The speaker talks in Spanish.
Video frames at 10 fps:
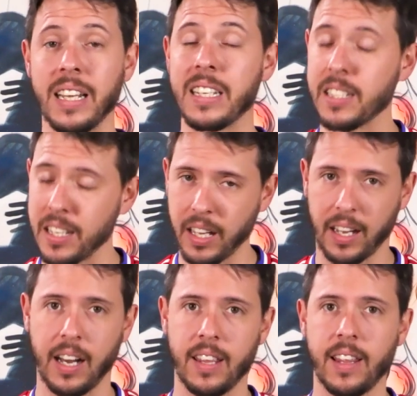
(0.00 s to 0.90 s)
Necesita
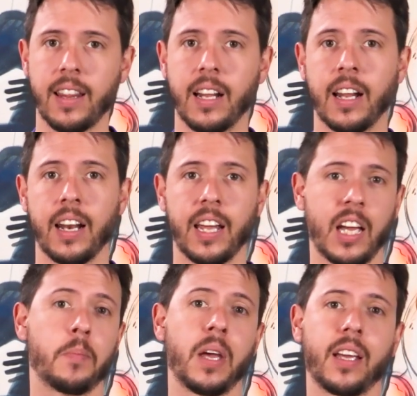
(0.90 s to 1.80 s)
calidad la
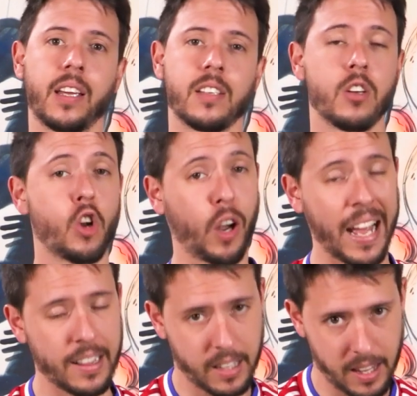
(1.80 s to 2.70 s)
Liga MX, no
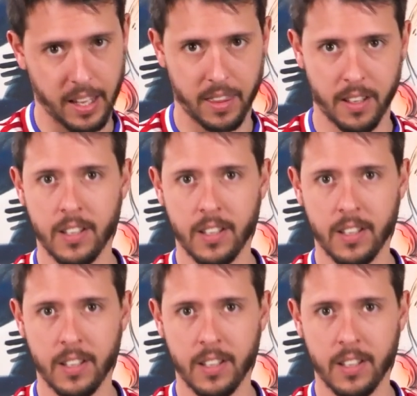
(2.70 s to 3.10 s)
cantidad.